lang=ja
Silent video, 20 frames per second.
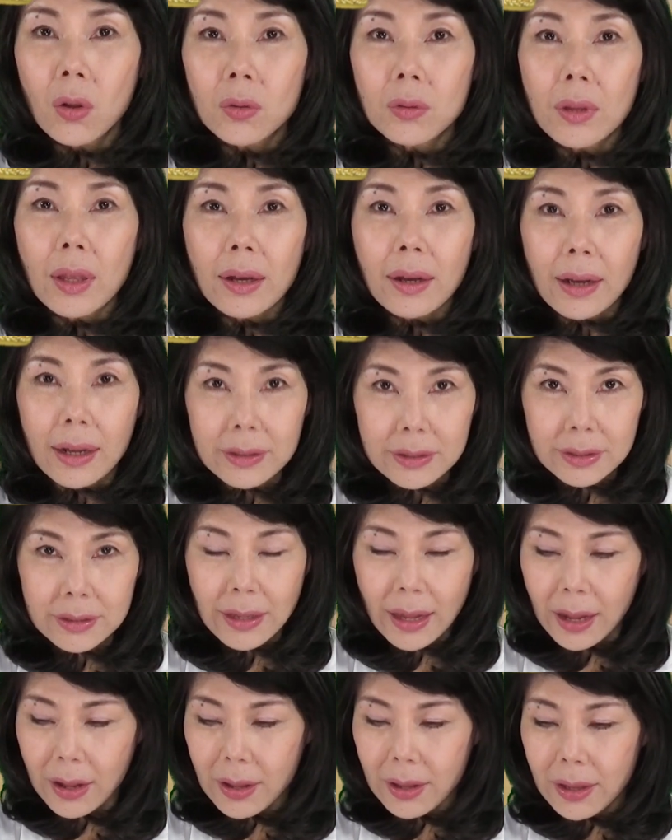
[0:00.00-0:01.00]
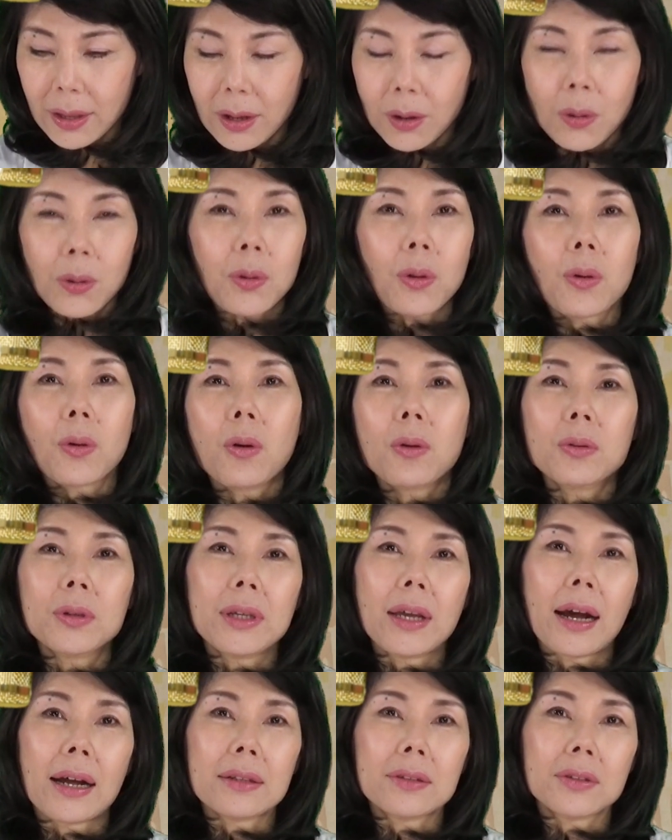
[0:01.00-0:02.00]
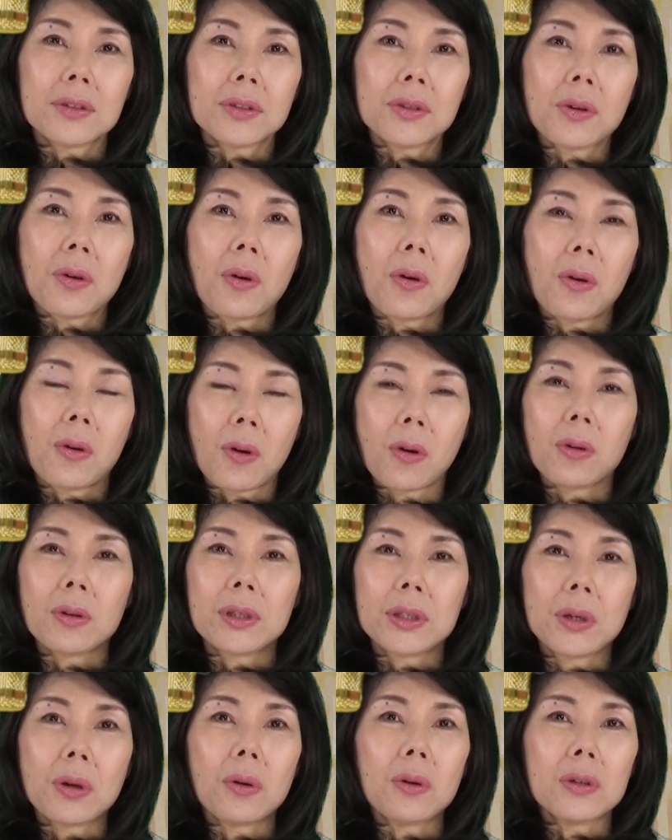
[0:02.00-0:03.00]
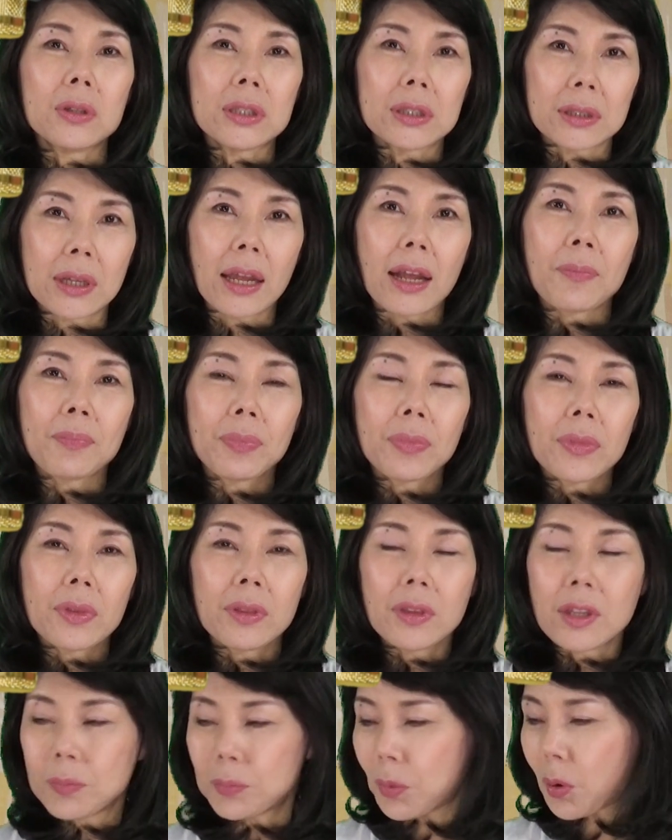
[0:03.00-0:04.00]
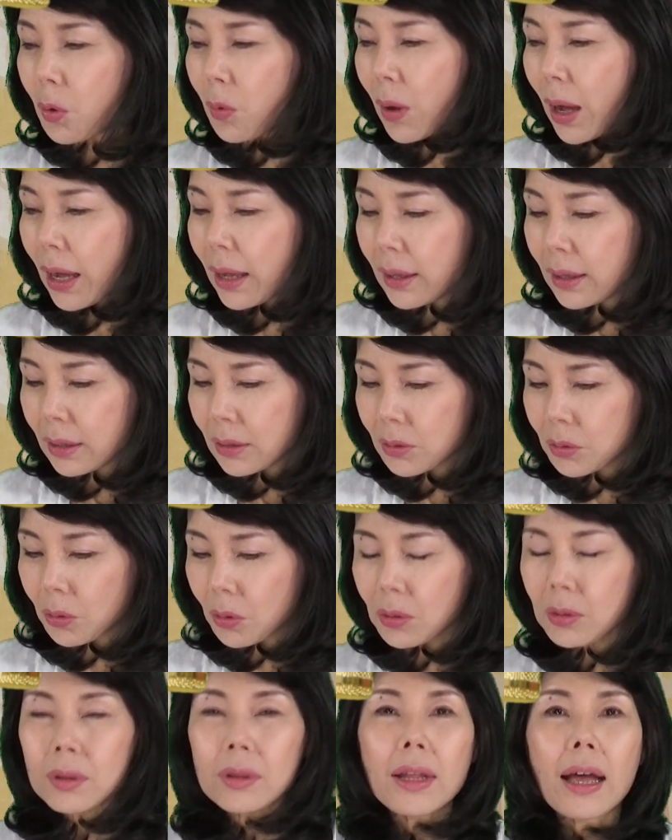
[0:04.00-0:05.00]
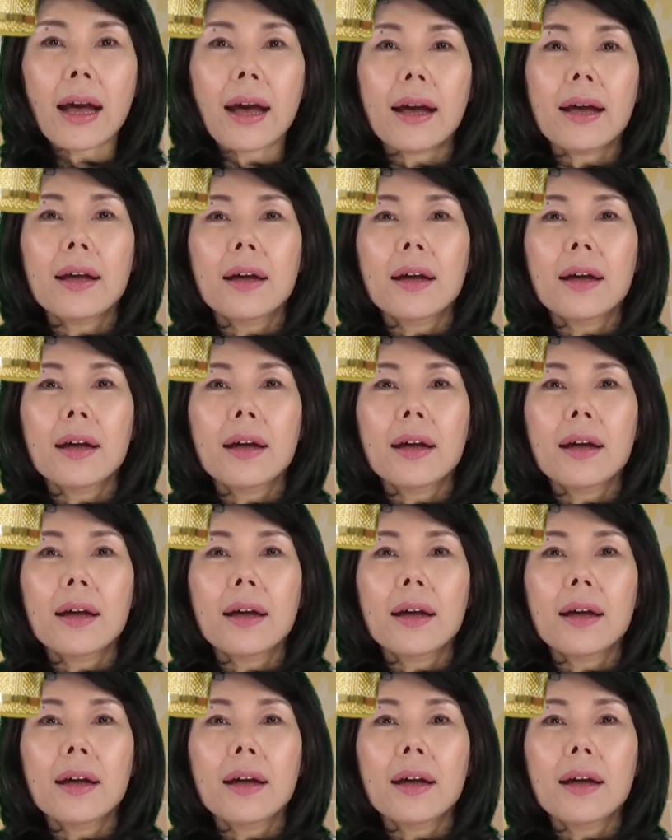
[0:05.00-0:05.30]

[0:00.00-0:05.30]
でかつてこの国威発揚を利用して日本はどんな